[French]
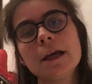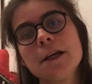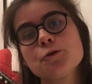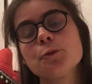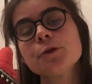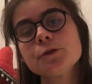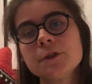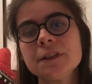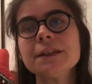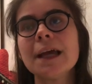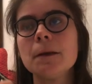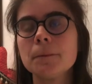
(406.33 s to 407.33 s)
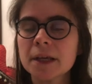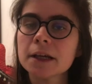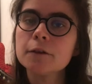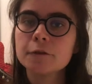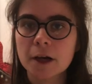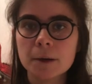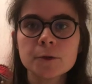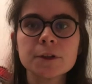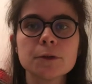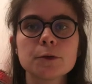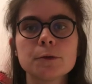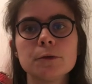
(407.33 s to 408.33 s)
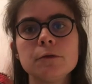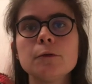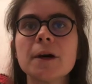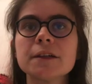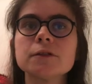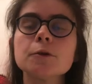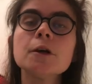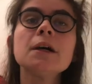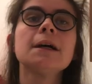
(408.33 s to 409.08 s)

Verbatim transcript: et je pense aussi qu'elle mérite vraiment d'être connue parce que